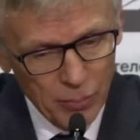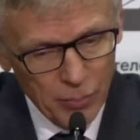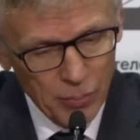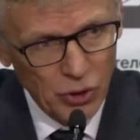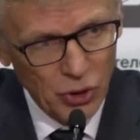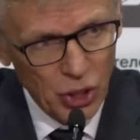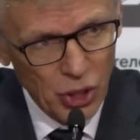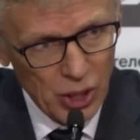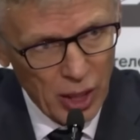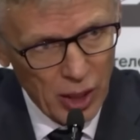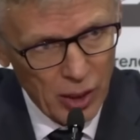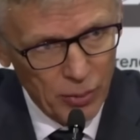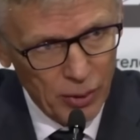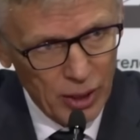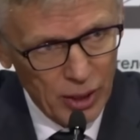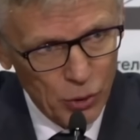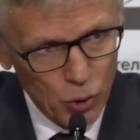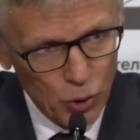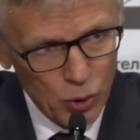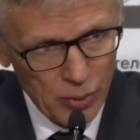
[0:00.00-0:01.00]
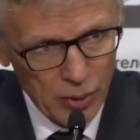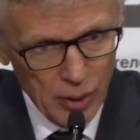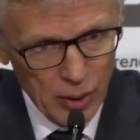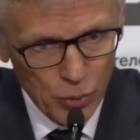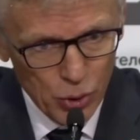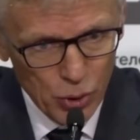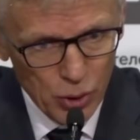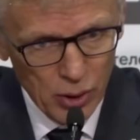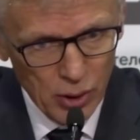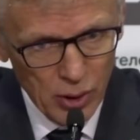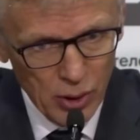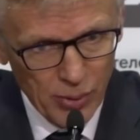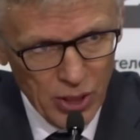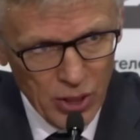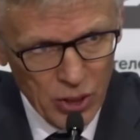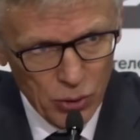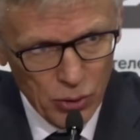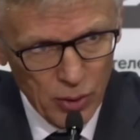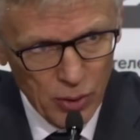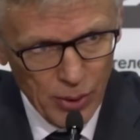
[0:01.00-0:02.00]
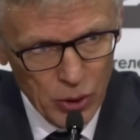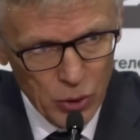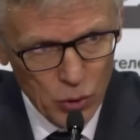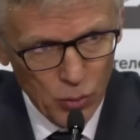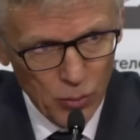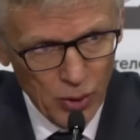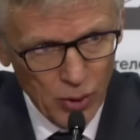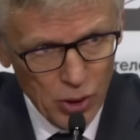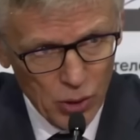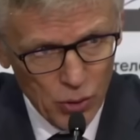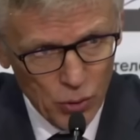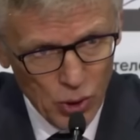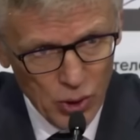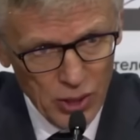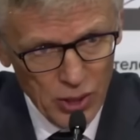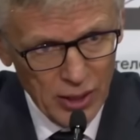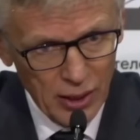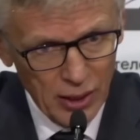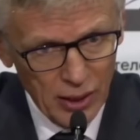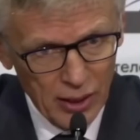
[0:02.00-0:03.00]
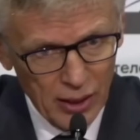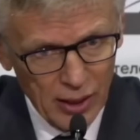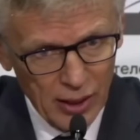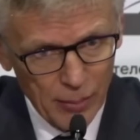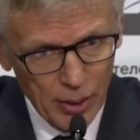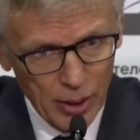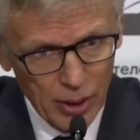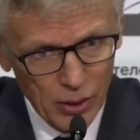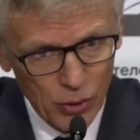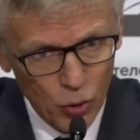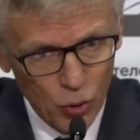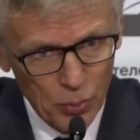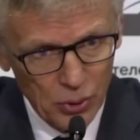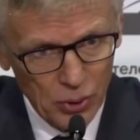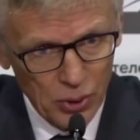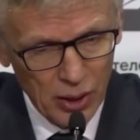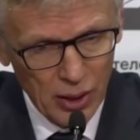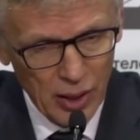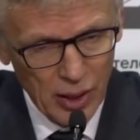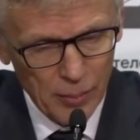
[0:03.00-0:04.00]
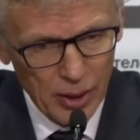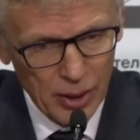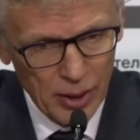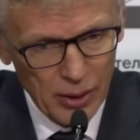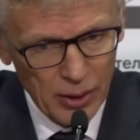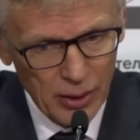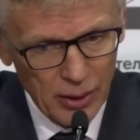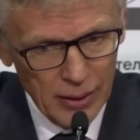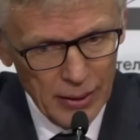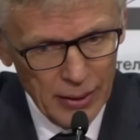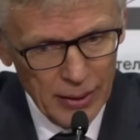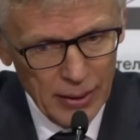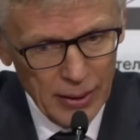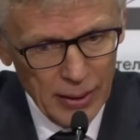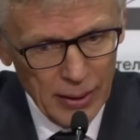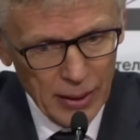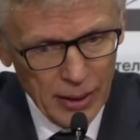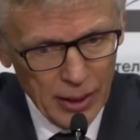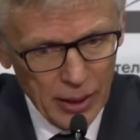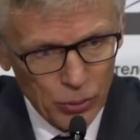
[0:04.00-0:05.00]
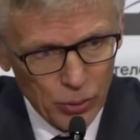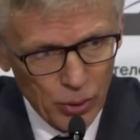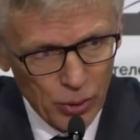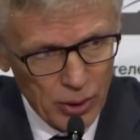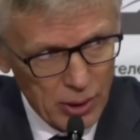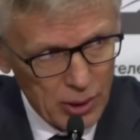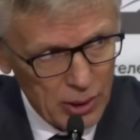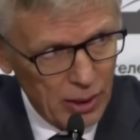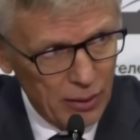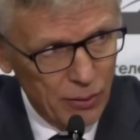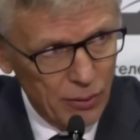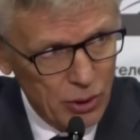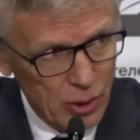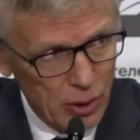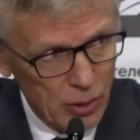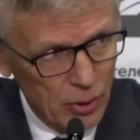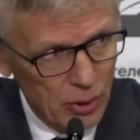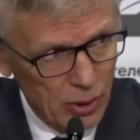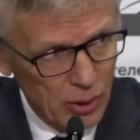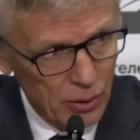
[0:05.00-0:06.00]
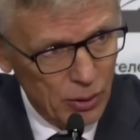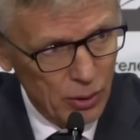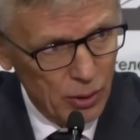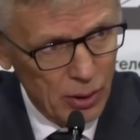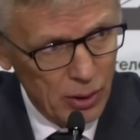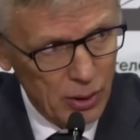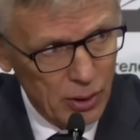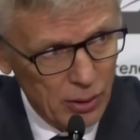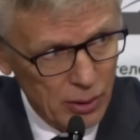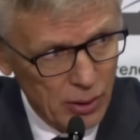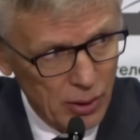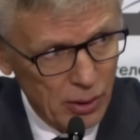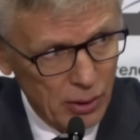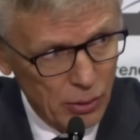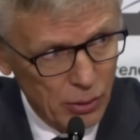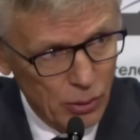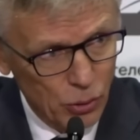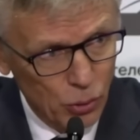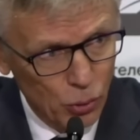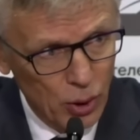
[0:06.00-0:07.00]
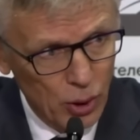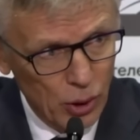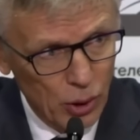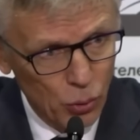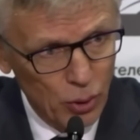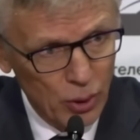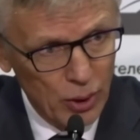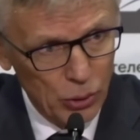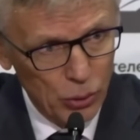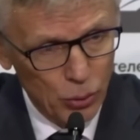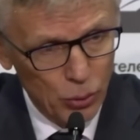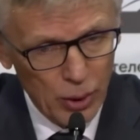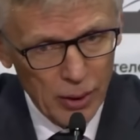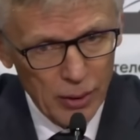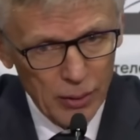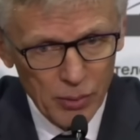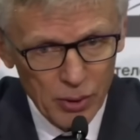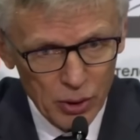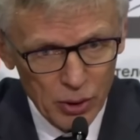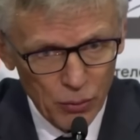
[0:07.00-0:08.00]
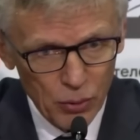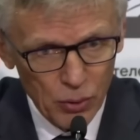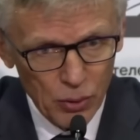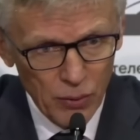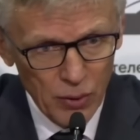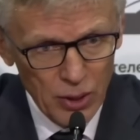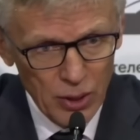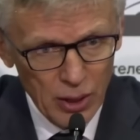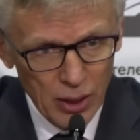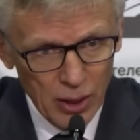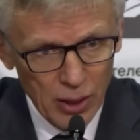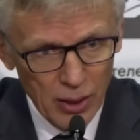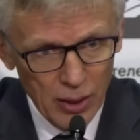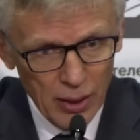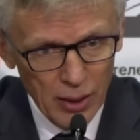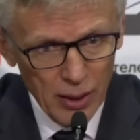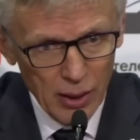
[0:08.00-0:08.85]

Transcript: поддержать молодежь, потому что это непрост, непростой матч, очень сильная команда, опытная команда, которая славится именно э, той игрой, которую мы сегодня видели,